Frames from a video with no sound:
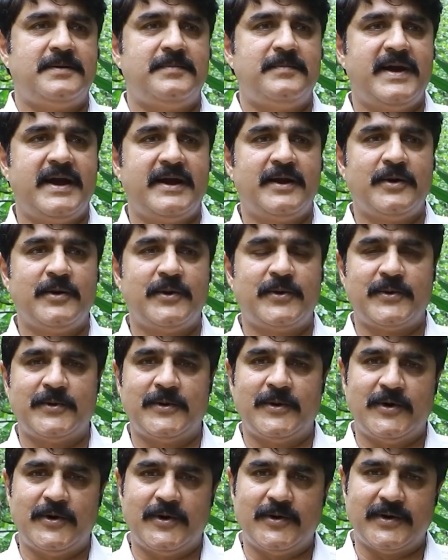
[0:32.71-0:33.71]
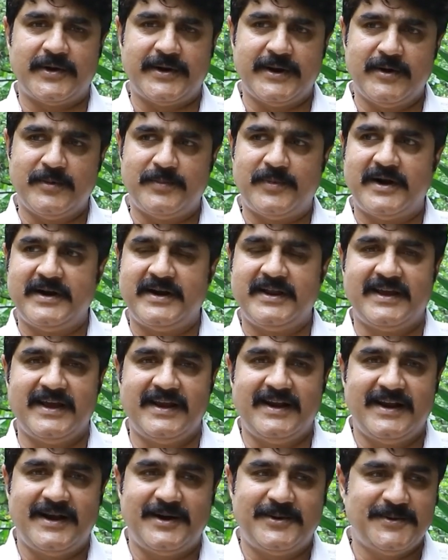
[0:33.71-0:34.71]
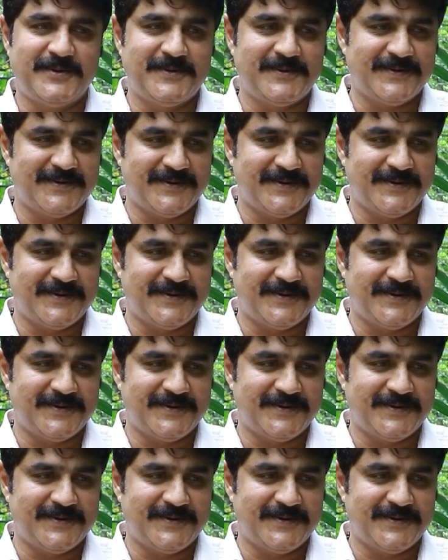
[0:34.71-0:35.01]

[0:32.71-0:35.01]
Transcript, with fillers: బెంగళూరులో రేవ్ పార్టీకి వెళ్ళాడు